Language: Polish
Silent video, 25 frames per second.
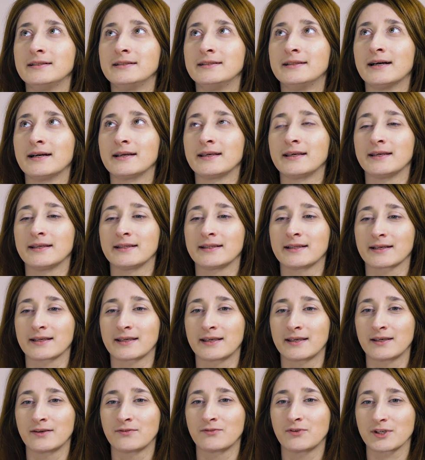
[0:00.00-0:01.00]
daje
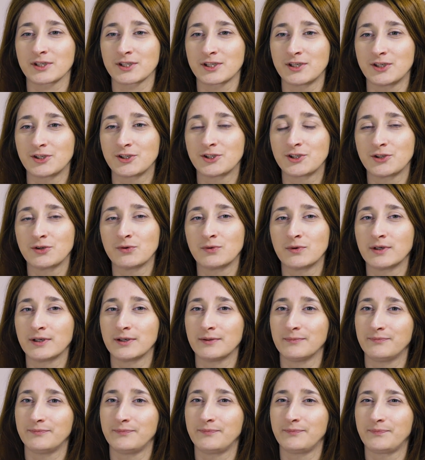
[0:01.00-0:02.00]
takiej właśnie
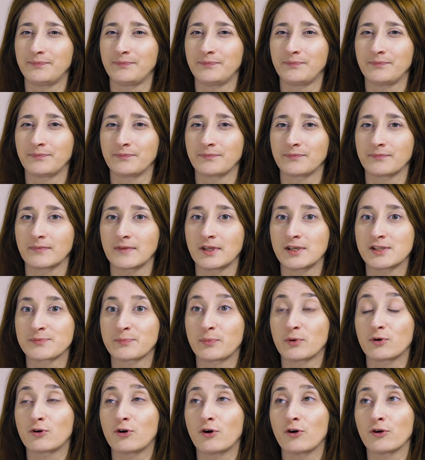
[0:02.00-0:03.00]
siły i
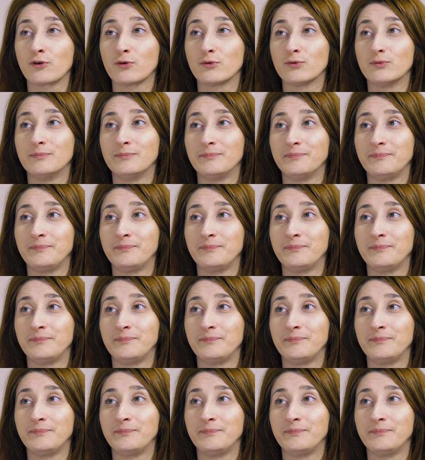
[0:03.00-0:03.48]
spokoju.